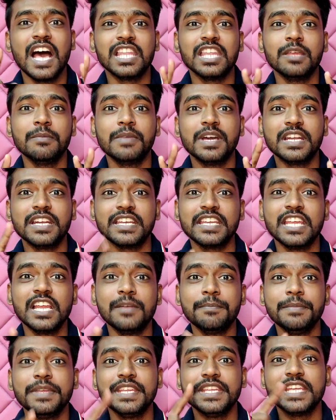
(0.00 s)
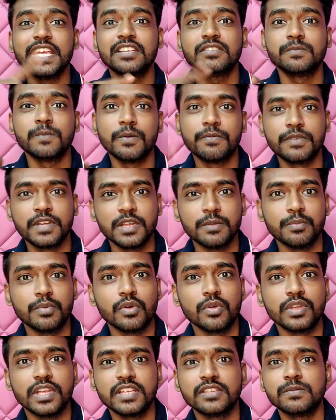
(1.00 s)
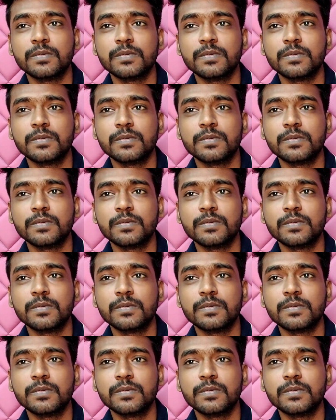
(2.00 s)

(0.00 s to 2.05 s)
அதே மாதிரி ரியல்மி எக்ஸ் ஃபிஃப்டி ப்ரோ